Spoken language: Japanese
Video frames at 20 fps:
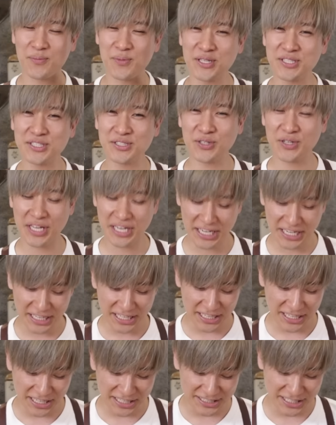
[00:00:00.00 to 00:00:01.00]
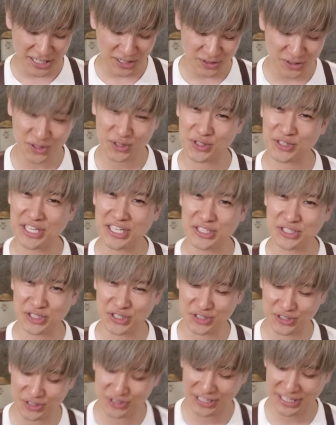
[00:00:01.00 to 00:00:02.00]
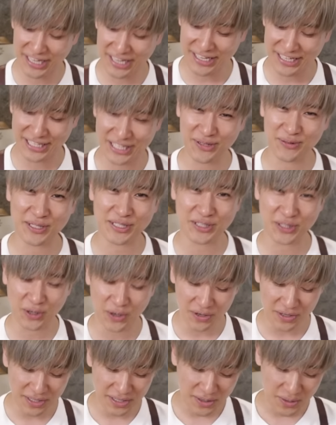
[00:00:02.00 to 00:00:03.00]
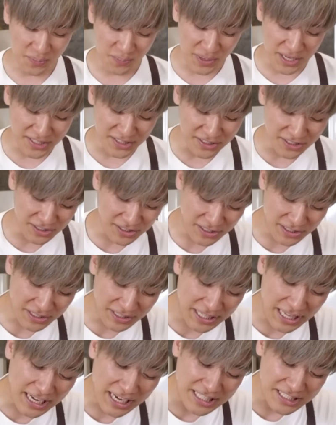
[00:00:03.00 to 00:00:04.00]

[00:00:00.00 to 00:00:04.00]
水のやり方だけ最後ちょっと伝授するんでね、はい、いきますよ、まず流